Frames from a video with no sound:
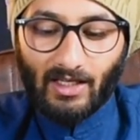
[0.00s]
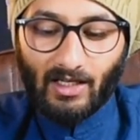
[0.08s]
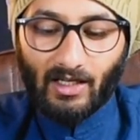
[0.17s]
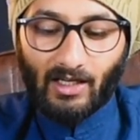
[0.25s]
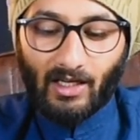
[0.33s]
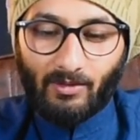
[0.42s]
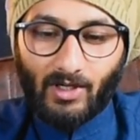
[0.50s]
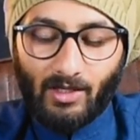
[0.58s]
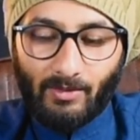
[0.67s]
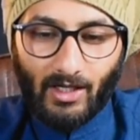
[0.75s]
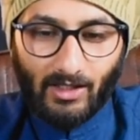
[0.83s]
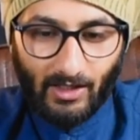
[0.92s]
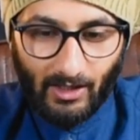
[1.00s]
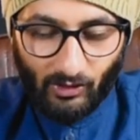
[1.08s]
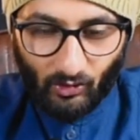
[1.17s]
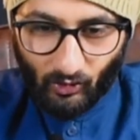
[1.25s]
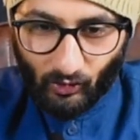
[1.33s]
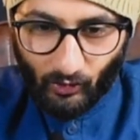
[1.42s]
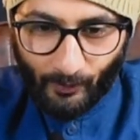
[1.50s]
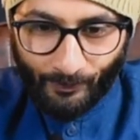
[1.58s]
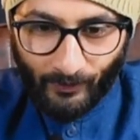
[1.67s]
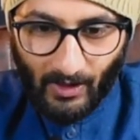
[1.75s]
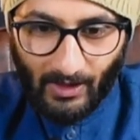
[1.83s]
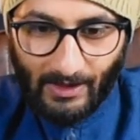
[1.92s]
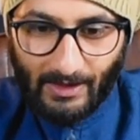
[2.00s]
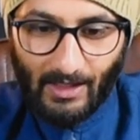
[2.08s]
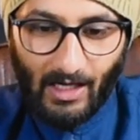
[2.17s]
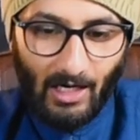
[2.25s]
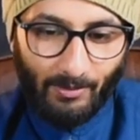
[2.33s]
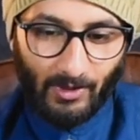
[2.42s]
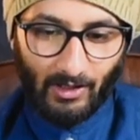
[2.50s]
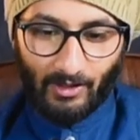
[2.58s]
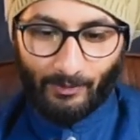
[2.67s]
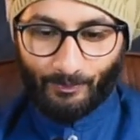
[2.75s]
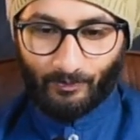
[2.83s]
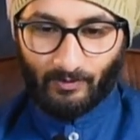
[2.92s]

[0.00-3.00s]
देगा कैमरा की बात करें तो यहाँ पर